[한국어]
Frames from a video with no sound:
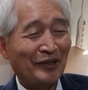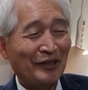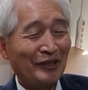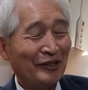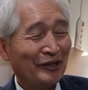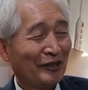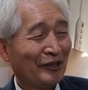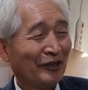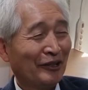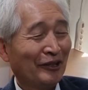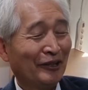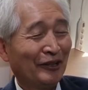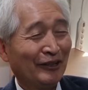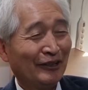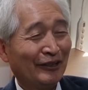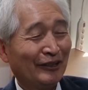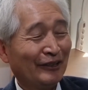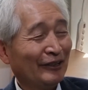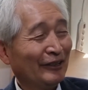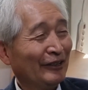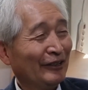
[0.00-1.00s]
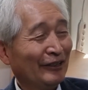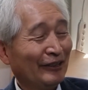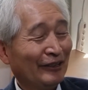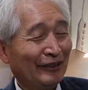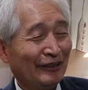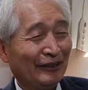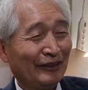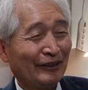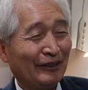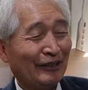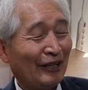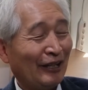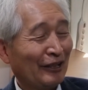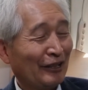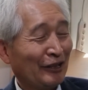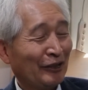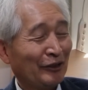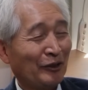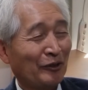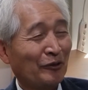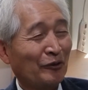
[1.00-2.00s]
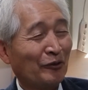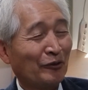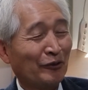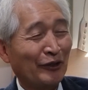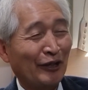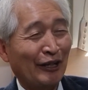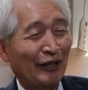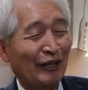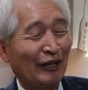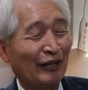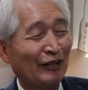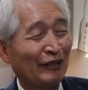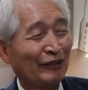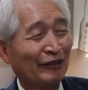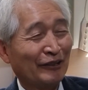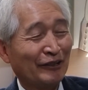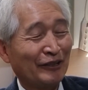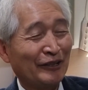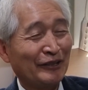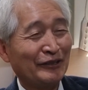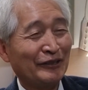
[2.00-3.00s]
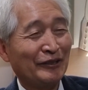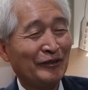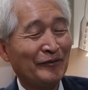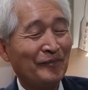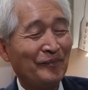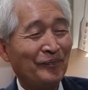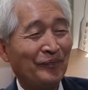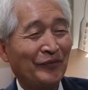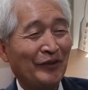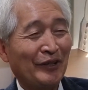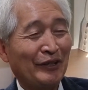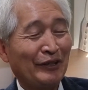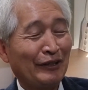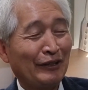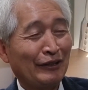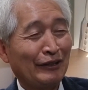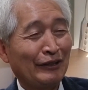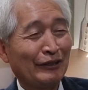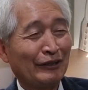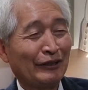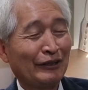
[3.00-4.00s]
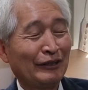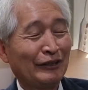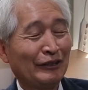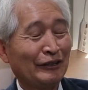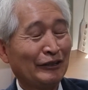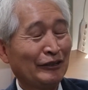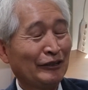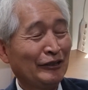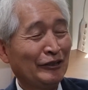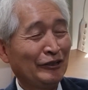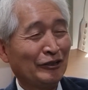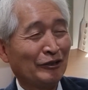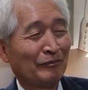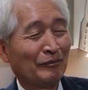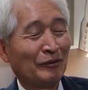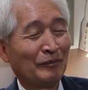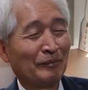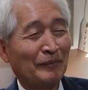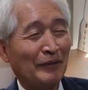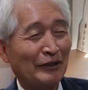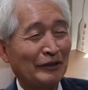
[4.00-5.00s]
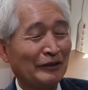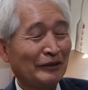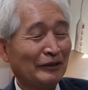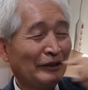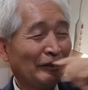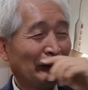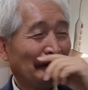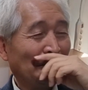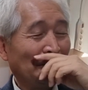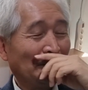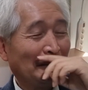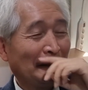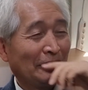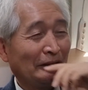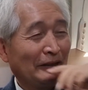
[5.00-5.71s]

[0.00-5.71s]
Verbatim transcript: 이거 칼르쳐 예? 공회인가 거기에서 그 예, 인정 못 받은 어,